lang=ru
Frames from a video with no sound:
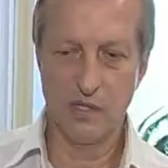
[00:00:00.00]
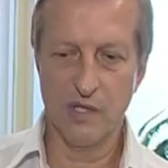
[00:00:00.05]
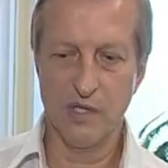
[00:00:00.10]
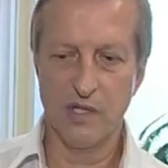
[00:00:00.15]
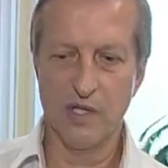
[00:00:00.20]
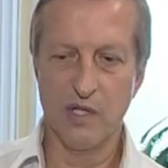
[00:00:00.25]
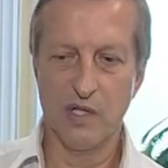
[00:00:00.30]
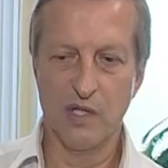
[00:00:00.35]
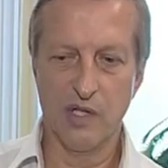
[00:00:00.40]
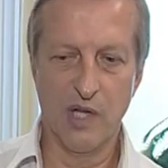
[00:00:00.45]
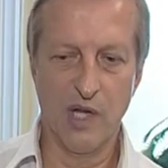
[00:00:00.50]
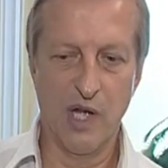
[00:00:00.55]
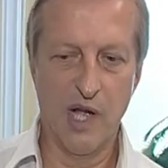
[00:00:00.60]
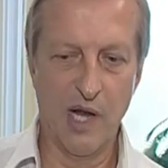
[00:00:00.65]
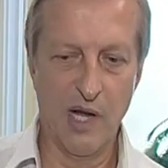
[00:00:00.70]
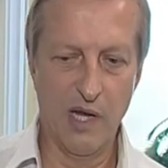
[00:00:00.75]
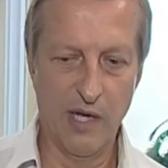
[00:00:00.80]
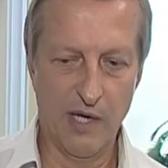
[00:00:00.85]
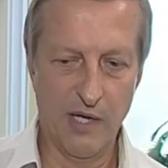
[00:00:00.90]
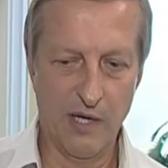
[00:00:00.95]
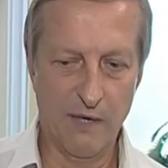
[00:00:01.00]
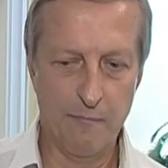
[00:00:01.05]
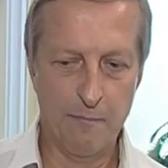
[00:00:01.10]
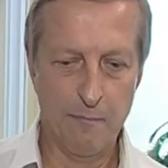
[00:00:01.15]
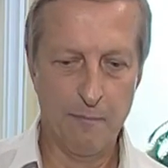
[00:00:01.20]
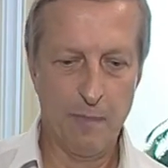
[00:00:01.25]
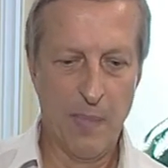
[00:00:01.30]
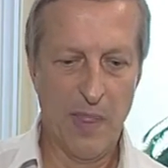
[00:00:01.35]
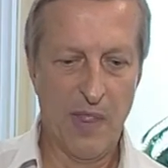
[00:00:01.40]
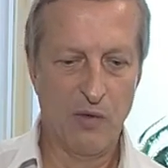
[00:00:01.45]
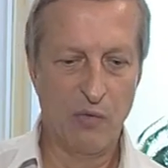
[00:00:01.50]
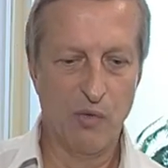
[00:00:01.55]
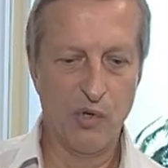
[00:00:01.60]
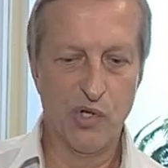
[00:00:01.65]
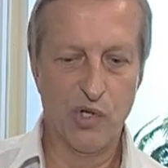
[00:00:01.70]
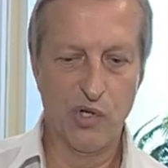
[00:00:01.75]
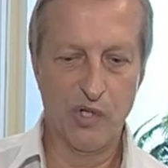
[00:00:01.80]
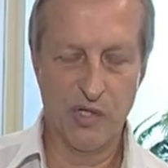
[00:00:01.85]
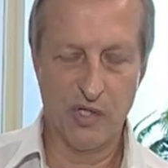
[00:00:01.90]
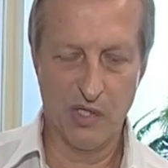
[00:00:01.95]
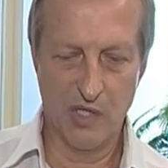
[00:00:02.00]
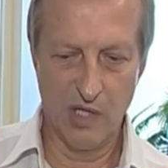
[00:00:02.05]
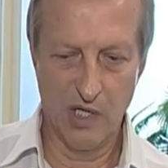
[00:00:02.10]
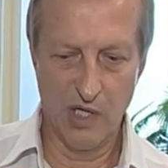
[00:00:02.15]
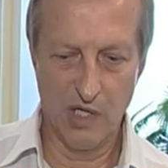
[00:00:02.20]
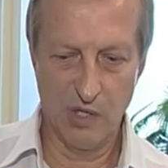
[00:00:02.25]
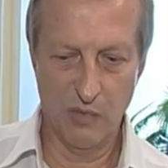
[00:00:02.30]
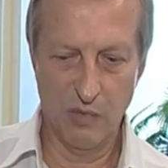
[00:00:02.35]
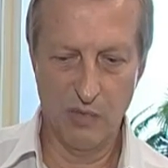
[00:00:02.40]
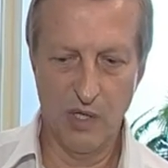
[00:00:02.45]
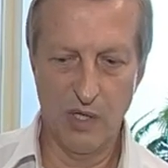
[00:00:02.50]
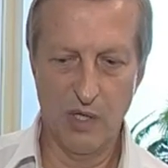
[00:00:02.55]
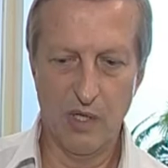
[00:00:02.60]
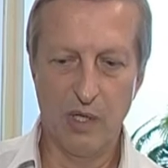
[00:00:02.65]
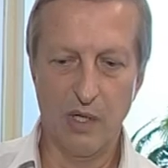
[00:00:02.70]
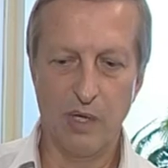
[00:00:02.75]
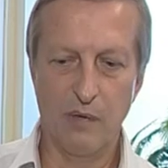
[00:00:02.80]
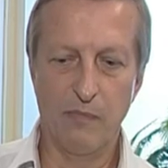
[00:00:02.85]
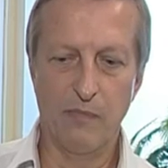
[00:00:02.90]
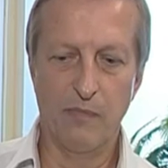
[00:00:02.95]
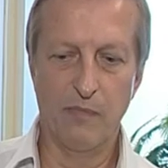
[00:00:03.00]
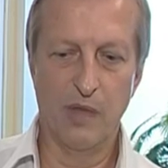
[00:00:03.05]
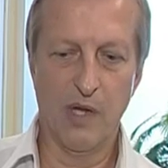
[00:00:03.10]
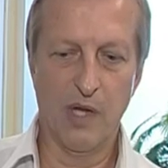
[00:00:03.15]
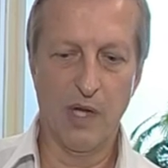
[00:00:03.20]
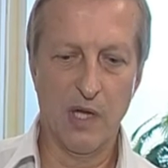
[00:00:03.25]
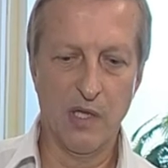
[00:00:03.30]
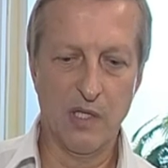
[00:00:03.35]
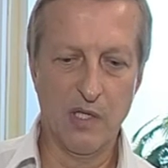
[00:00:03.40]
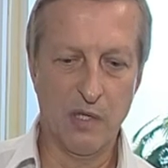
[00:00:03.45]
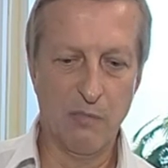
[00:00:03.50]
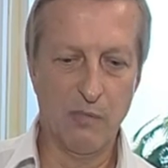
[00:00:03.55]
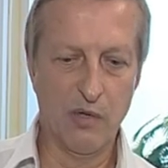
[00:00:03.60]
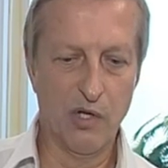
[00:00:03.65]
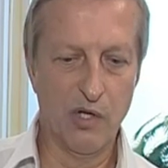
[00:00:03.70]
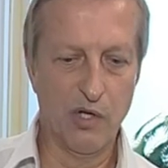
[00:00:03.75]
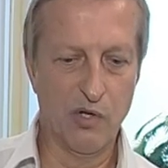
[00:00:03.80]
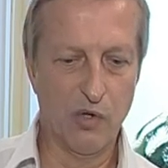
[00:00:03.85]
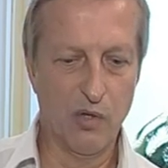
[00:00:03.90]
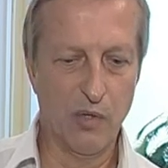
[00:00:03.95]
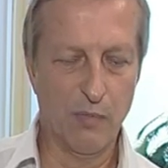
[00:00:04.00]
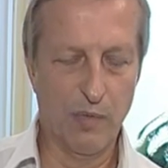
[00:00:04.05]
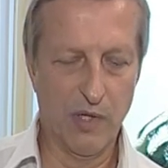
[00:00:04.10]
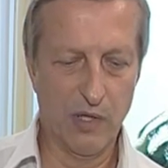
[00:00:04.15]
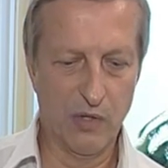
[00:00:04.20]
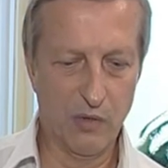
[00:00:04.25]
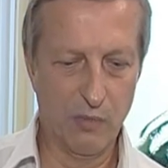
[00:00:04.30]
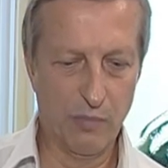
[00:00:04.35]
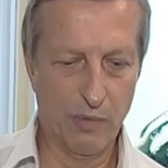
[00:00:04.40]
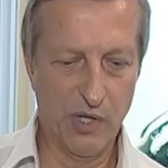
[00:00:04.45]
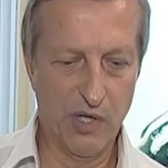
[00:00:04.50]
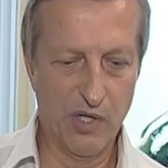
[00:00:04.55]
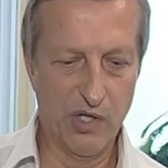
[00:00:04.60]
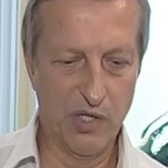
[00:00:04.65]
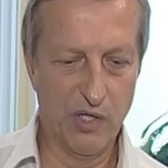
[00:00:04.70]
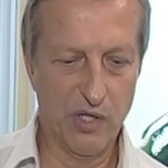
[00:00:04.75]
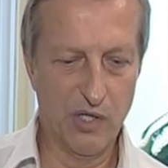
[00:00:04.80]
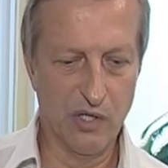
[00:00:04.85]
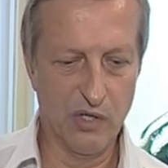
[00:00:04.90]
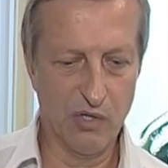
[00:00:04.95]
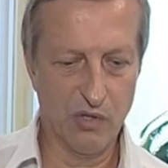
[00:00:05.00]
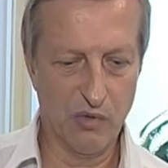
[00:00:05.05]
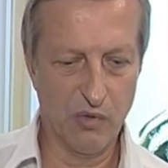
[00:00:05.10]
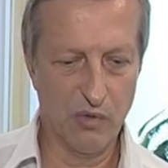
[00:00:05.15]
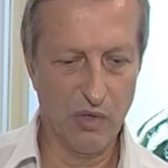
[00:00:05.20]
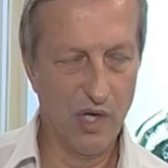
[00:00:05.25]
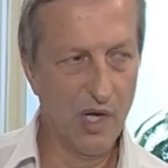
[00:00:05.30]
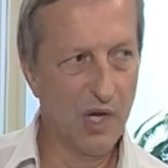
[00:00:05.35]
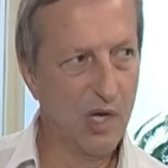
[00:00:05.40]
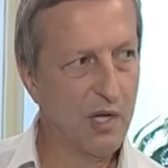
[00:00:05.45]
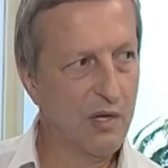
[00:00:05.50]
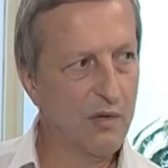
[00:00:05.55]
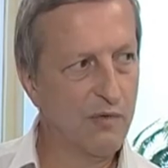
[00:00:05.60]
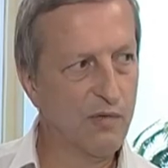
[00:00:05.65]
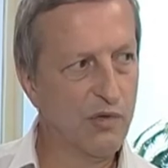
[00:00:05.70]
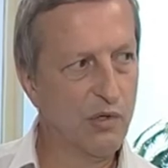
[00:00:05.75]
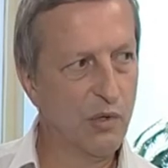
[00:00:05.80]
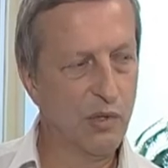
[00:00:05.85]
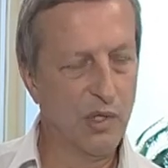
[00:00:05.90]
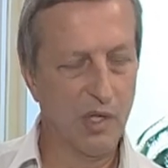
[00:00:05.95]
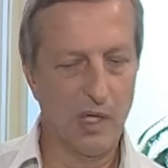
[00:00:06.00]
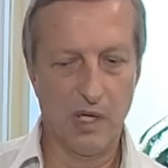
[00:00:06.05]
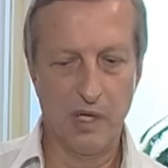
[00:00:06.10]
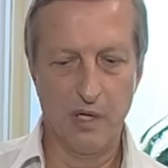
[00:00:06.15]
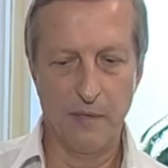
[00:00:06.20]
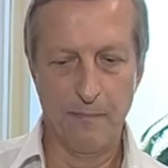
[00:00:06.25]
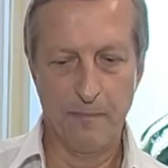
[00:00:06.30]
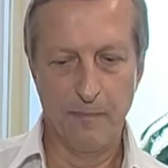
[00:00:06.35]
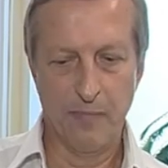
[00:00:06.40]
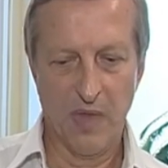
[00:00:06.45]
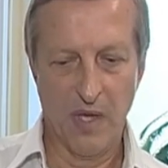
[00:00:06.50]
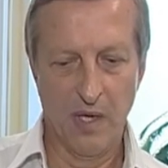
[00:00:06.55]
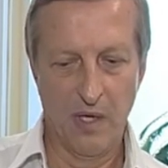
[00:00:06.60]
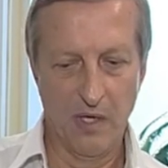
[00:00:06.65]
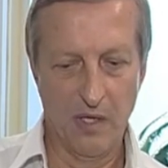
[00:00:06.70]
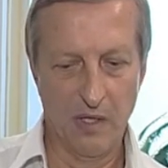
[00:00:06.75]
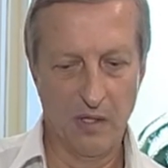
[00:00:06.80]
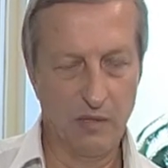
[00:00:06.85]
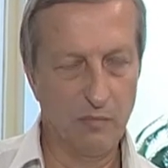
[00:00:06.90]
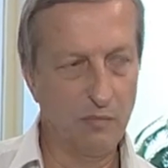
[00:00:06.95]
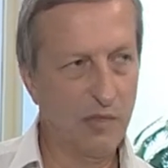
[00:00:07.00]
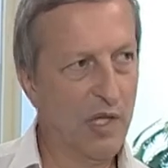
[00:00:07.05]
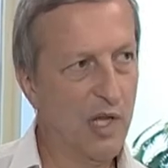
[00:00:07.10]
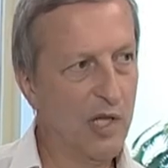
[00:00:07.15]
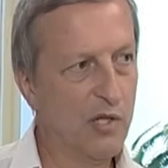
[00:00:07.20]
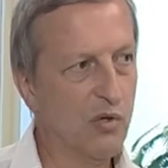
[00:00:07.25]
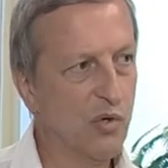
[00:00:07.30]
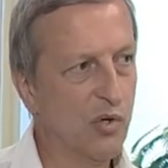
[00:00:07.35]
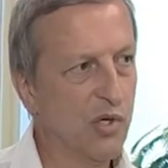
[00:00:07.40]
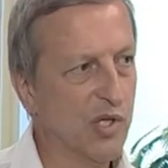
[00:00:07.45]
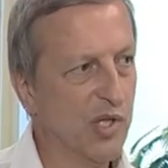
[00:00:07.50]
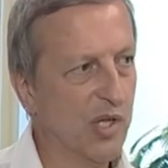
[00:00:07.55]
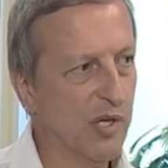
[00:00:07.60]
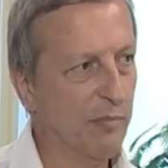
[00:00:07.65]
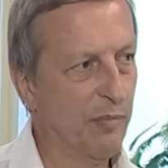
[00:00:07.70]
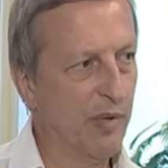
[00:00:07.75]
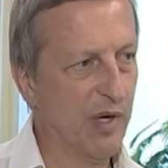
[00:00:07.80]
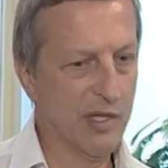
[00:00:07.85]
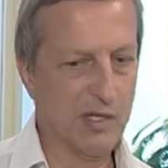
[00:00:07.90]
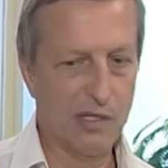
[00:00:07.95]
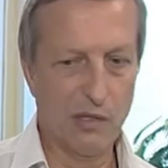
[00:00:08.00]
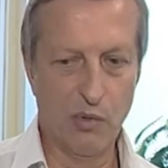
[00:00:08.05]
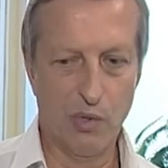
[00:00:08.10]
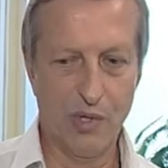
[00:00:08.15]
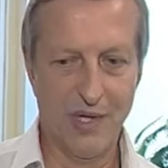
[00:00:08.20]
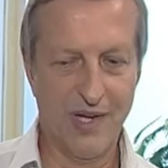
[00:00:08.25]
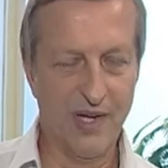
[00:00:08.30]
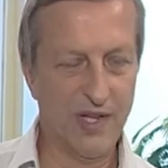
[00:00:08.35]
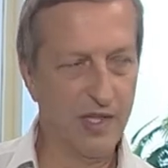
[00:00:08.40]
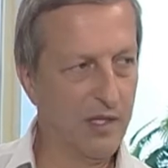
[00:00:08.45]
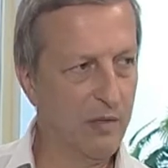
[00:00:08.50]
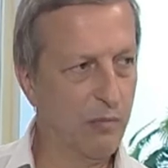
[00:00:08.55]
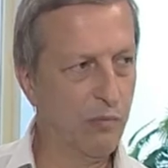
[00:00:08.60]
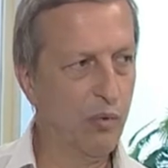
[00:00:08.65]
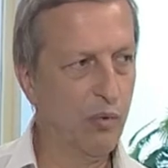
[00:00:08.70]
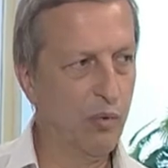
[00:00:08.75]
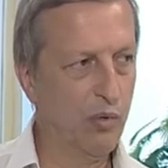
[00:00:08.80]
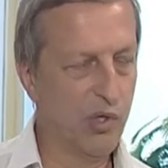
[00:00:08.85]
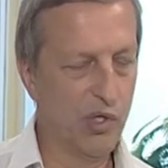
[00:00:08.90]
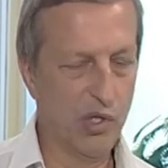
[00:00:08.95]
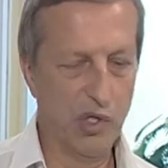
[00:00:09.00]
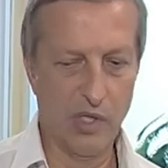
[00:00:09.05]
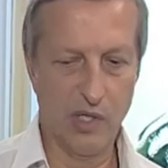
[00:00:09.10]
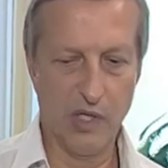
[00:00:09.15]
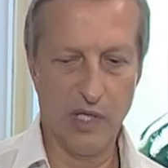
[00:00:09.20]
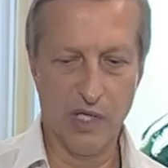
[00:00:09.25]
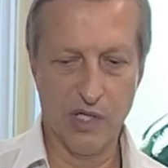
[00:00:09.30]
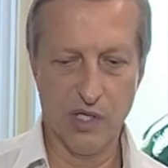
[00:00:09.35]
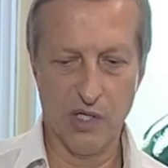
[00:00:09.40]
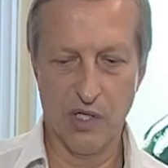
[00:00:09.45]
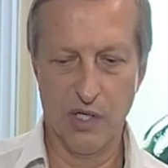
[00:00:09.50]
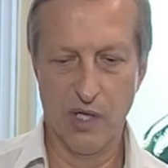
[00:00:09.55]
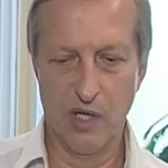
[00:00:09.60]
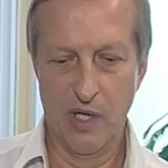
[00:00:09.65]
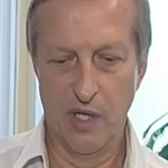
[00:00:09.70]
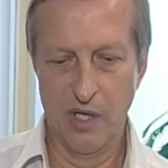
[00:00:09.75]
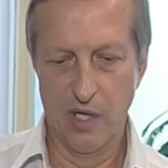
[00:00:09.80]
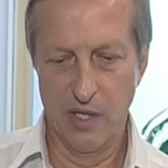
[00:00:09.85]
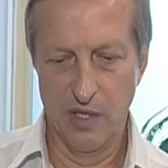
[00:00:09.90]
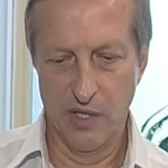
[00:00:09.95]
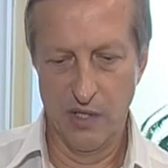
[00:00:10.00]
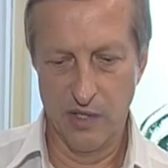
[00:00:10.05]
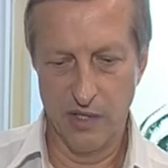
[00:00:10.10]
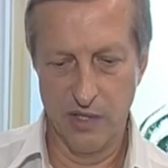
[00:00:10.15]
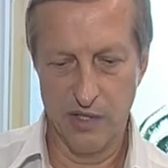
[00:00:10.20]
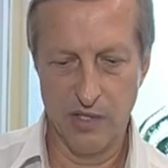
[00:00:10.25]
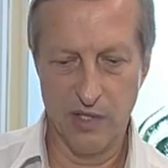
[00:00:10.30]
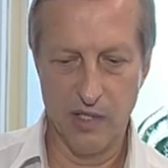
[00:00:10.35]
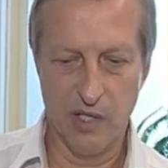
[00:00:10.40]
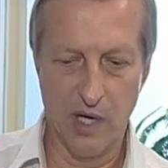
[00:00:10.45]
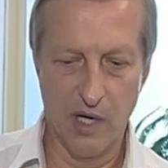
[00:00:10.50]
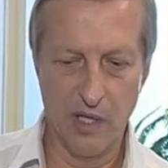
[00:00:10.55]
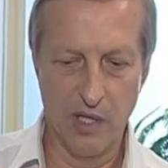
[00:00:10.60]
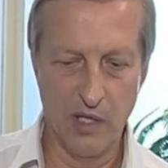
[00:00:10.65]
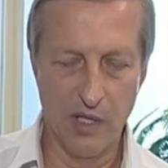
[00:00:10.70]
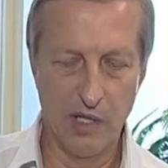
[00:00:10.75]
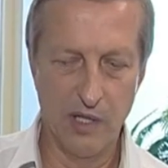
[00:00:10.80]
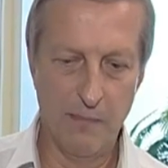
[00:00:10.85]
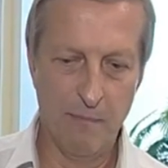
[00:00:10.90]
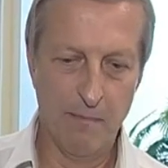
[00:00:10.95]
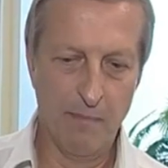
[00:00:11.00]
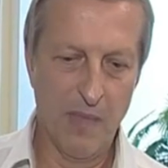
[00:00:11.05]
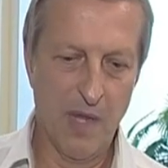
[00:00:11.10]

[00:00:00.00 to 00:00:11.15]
социальные, очень значимые, и хотя бы еще и по той причине, что все-таки это молодежная прослойка, это будущее нашей страны.